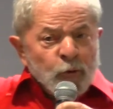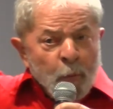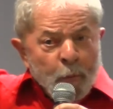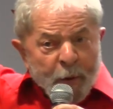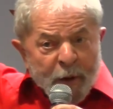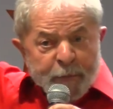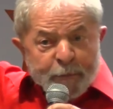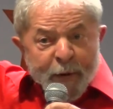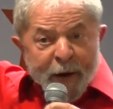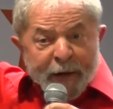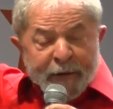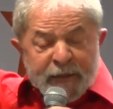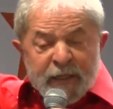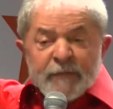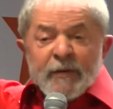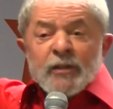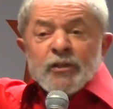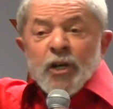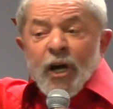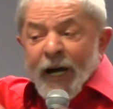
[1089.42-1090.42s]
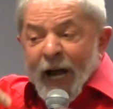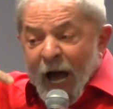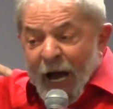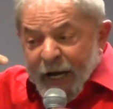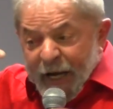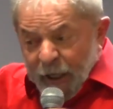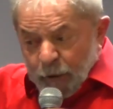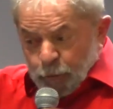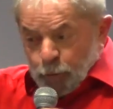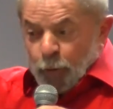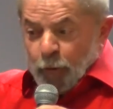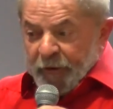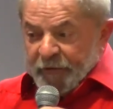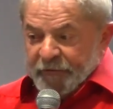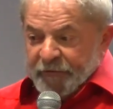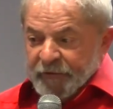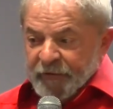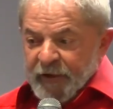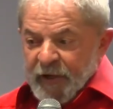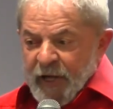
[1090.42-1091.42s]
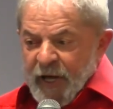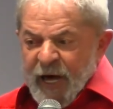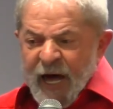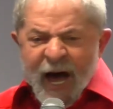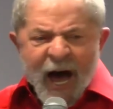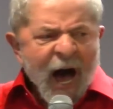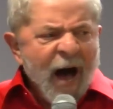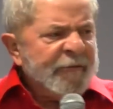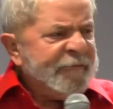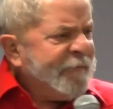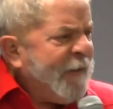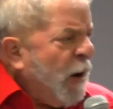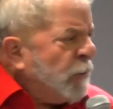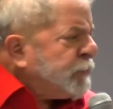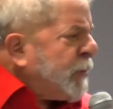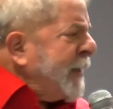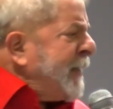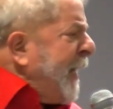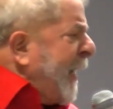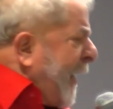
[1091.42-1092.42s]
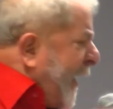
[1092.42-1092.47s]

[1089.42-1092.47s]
com perspectiva de chegar a 14%, a falta de